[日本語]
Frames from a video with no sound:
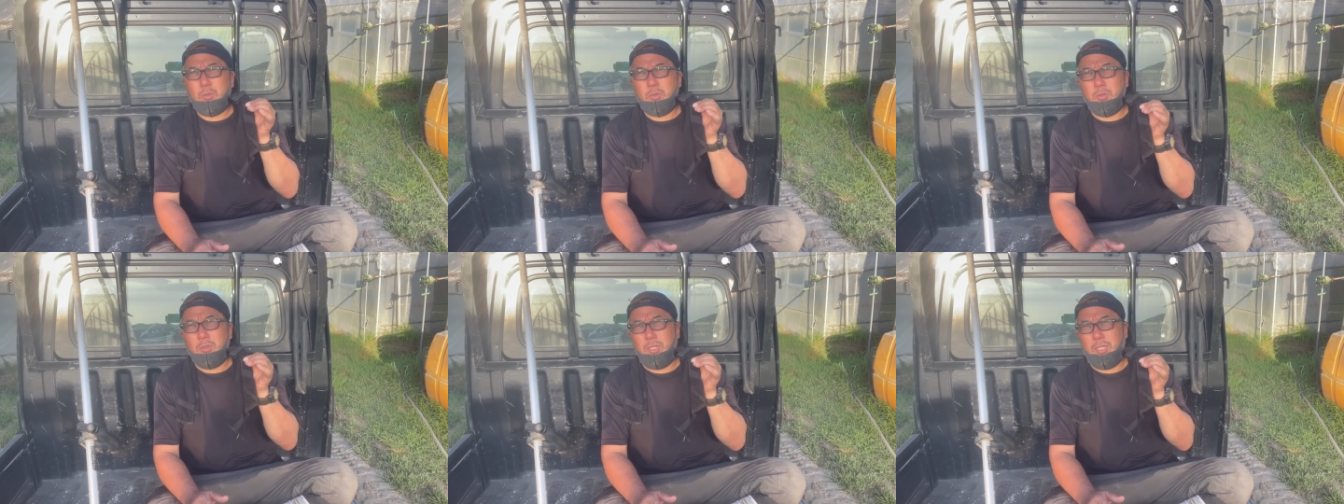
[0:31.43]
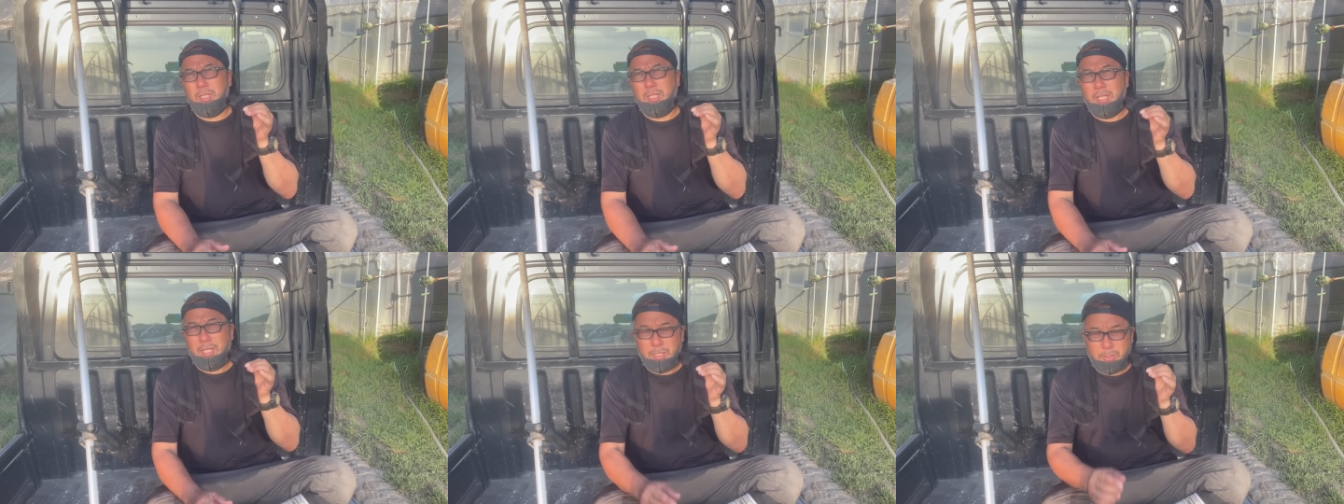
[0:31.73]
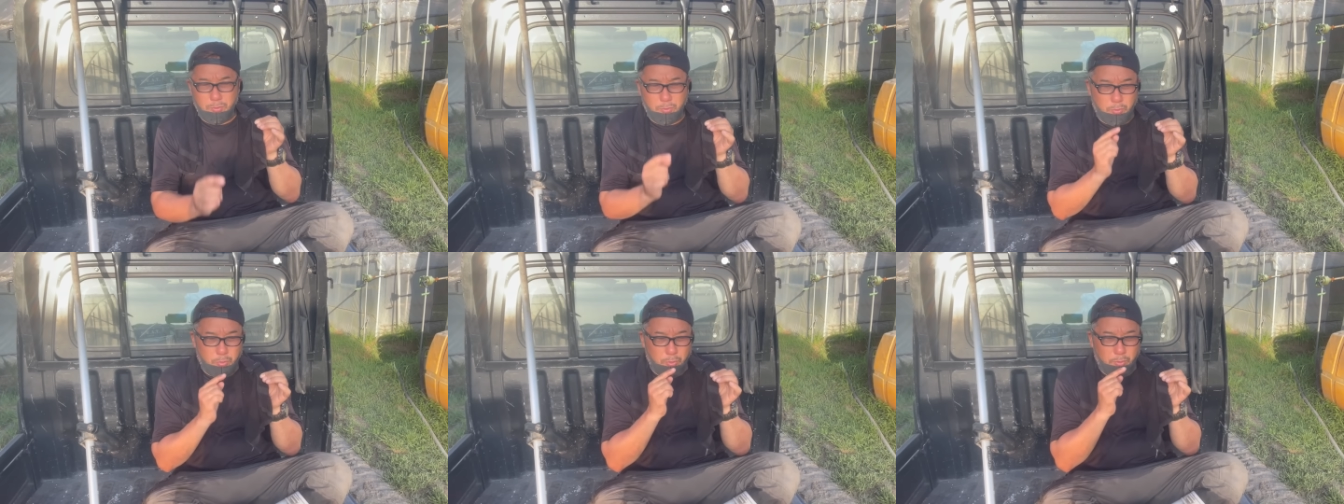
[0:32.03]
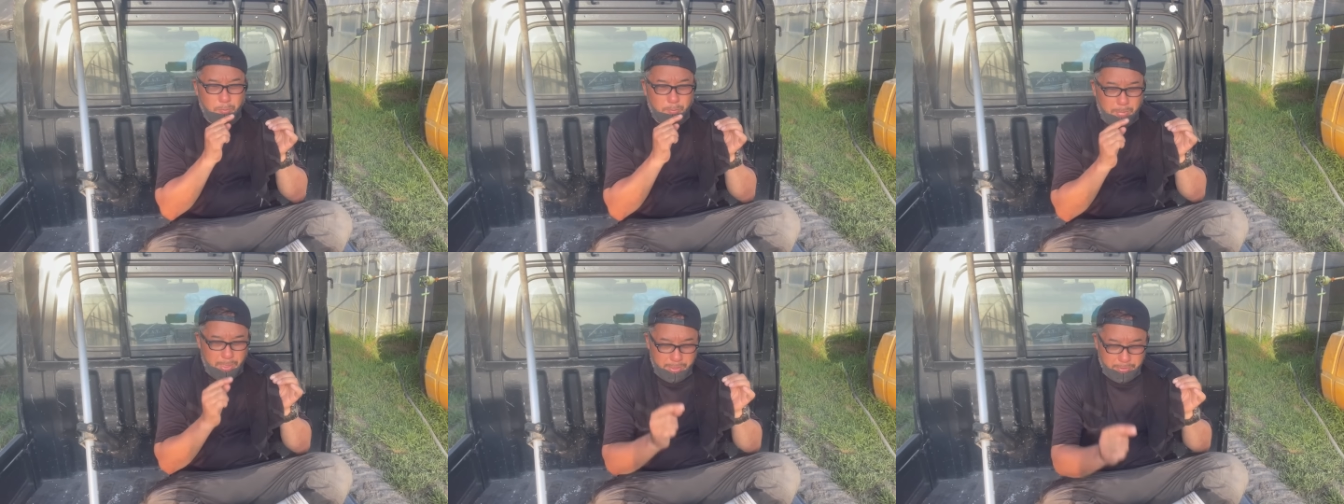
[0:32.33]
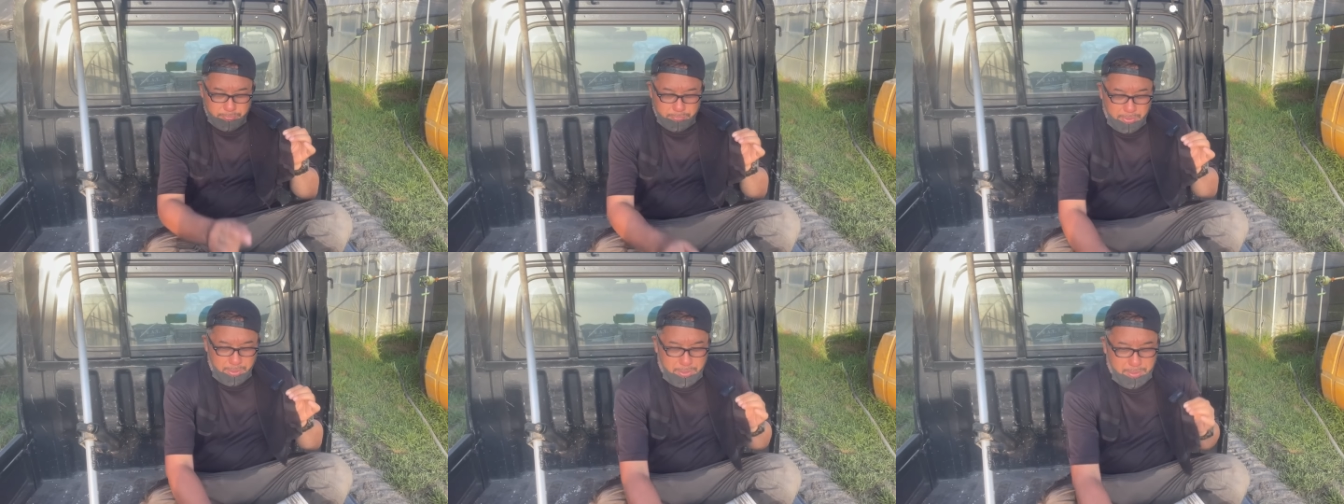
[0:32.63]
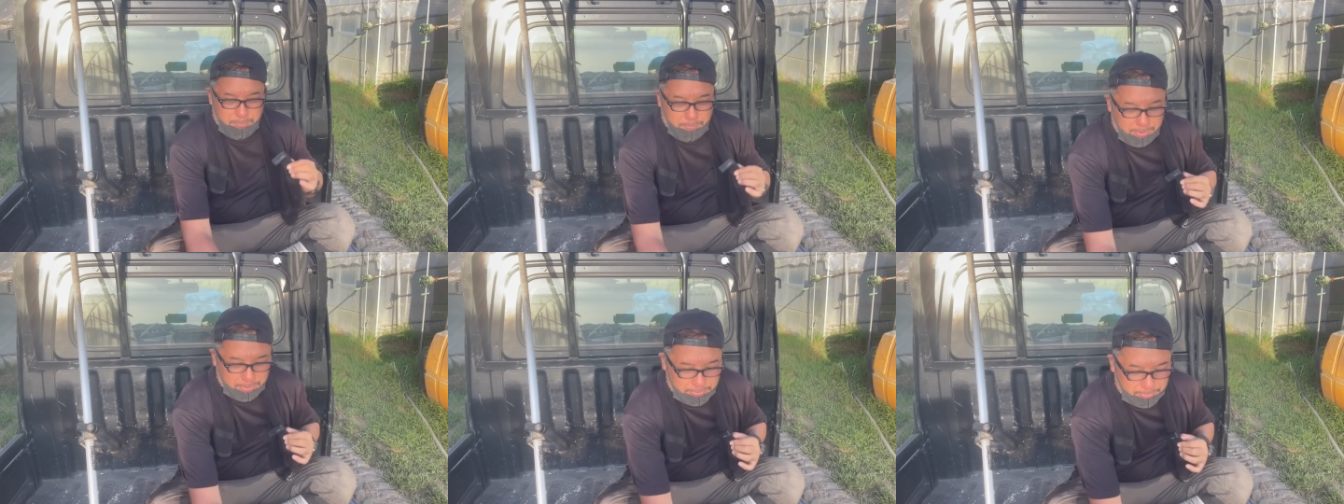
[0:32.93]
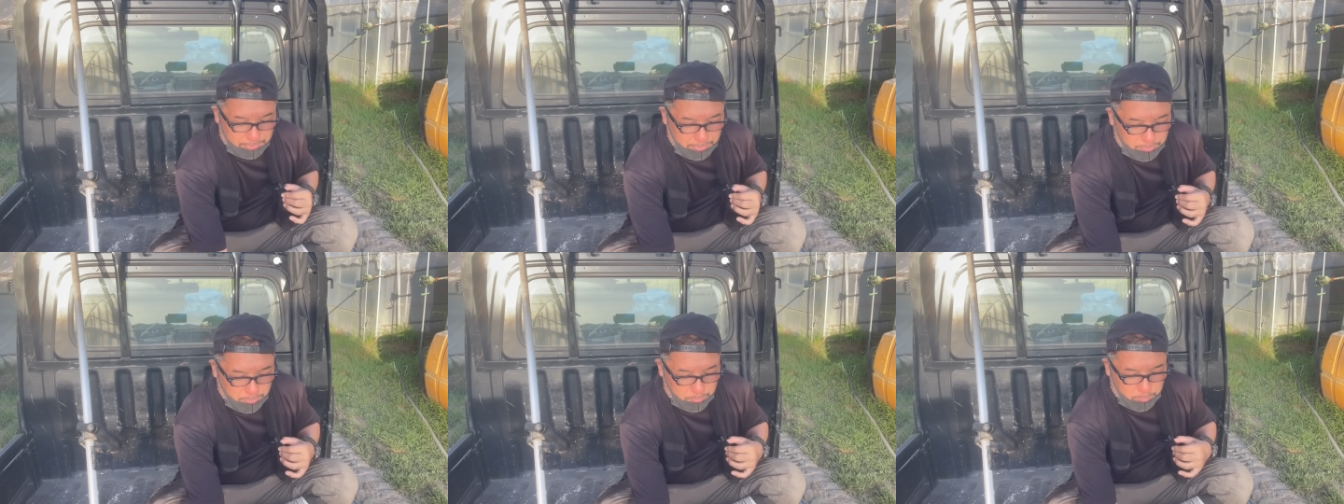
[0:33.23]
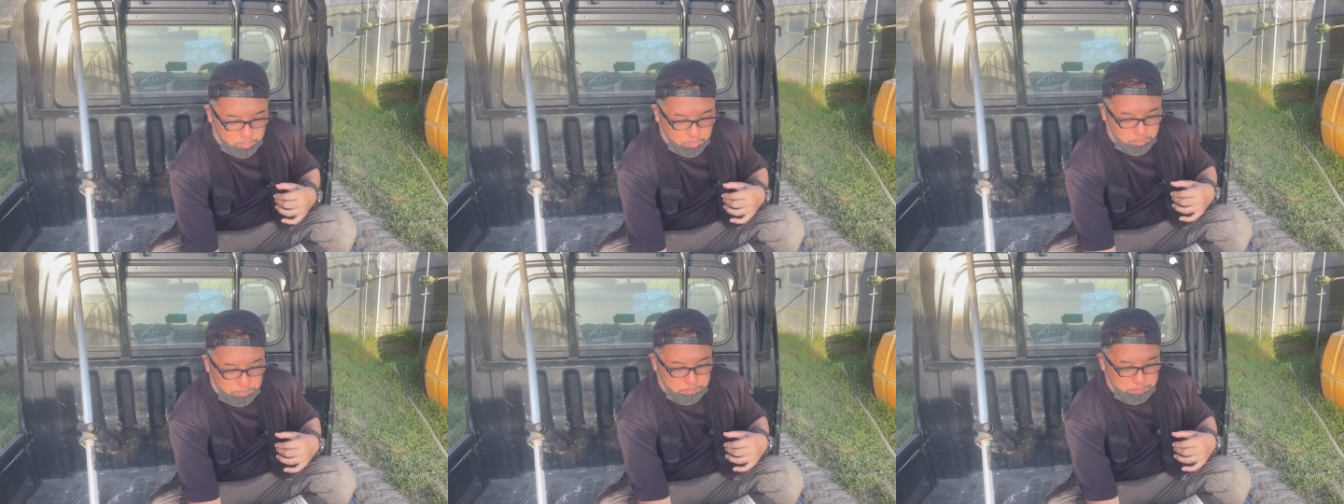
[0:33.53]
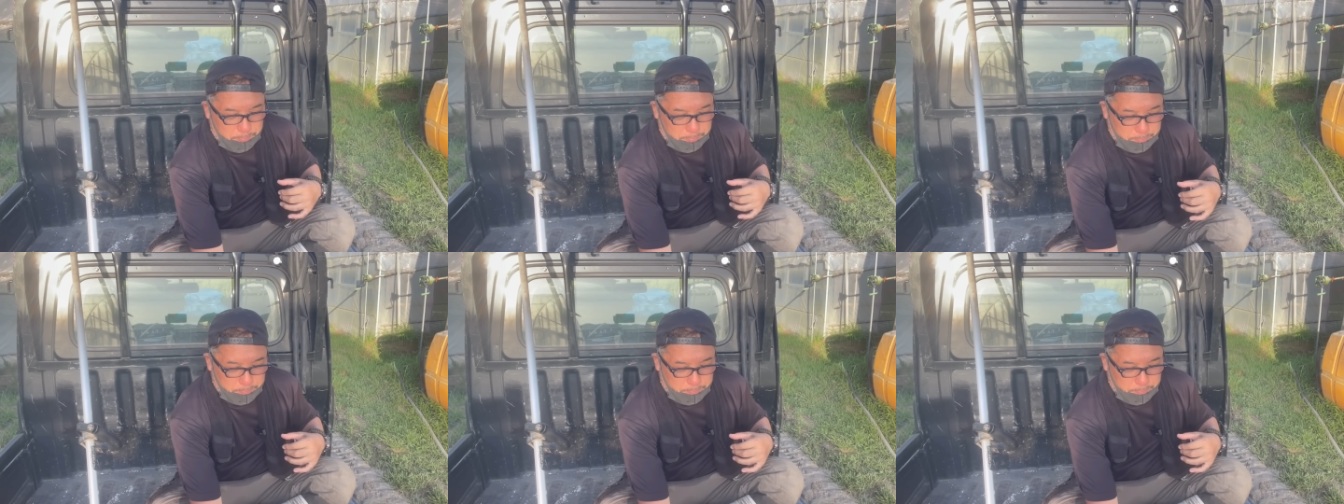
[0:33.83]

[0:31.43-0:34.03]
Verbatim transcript: これね、ここマイクありますけども、